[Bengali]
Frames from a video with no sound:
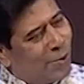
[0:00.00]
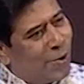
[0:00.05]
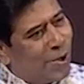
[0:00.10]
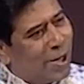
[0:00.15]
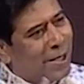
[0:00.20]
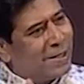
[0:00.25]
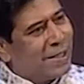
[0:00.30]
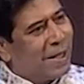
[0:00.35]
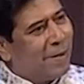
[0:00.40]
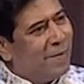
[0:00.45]

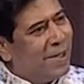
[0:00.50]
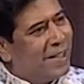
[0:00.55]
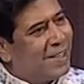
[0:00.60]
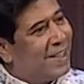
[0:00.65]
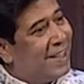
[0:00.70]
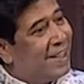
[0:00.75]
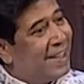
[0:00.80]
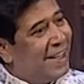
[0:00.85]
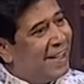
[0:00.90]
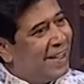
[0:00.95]
করা যাবে
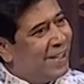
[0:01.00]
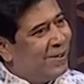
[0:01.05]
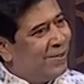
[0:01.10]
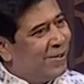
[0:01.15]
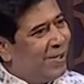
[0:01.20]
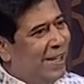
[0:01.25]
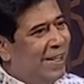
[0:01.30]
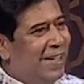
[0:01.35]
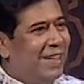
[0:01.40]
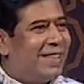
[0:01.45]
সেটাই
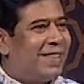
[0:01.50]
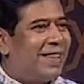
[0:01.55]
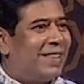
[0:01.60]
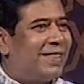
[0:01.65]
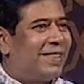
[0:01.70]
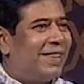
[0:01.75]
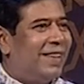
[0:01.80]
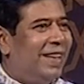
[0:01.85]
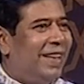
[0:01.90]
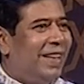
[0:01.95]
কিন্তু এই
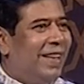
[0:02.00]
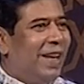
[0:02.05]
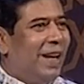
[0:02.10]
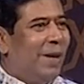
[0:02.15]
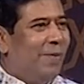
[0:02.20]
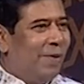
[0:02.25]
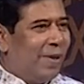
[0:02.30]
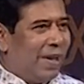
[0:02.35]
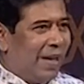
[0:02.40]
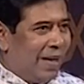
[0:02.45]
রিসার্চে
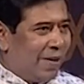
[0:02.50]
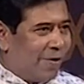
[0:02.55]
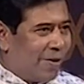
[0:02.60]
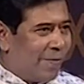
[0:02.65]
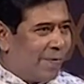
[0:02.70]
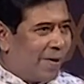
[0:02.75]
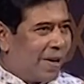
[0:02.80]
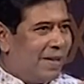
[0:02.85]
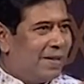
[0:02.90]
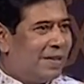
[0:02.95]
এবং এই
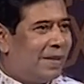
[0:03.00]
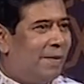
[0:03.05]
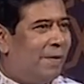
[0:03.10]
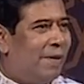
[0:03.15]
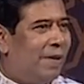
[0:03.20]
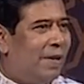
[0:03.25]
কনফারেন্সে